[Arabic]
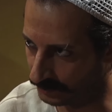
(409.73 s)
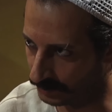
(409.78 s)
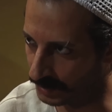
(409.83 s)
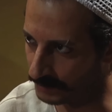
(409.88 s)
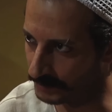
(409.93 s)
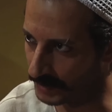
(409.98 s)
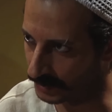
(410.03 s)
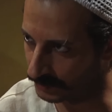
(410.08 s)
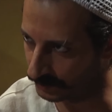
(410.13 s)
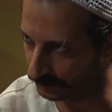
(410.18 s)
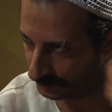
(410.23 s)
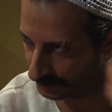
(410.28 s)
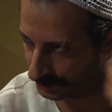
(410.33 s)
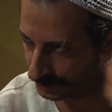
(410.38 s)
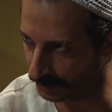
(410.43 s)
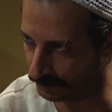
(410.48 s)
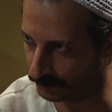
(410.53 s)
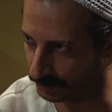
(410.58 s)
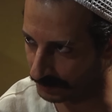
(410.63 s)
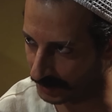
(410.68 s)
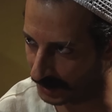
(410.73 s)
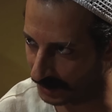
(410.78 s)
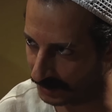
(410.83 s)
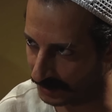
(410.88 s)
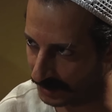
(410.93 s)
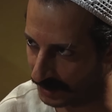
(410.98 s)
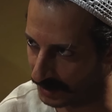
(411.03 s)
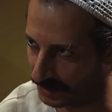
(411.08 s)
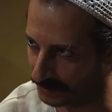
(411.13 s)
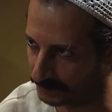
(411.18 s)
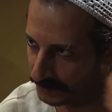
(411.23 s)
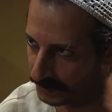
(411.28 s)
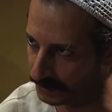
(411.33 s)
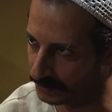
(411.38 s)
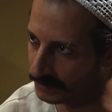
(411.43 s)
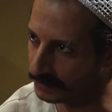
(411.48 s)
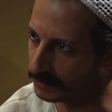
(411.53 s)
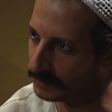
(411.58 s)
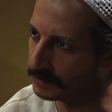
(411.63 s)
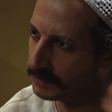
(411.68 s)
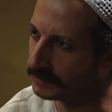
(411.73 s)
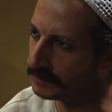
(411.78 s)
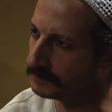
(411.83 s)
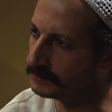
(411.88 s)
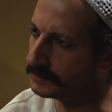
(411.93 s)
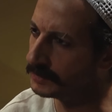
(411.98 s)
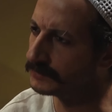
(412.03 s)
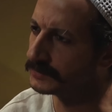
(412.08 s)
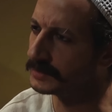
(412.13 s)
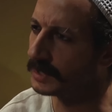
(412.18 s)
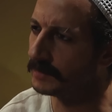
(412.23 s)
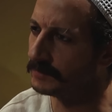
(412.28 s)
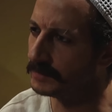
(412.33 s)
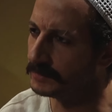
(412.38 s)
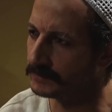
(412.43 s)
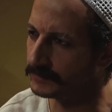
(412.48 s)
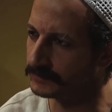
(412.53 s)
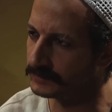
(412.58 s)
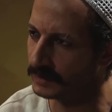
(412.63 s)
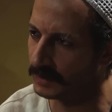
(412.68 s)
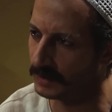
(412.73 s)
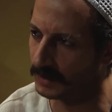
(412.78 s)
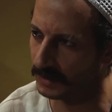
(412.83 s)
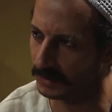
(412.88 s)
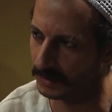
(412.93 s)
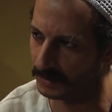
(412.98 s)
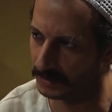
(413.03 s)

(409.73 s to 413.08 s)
ولما يكون الجو مكركب نفتح بالمفتاح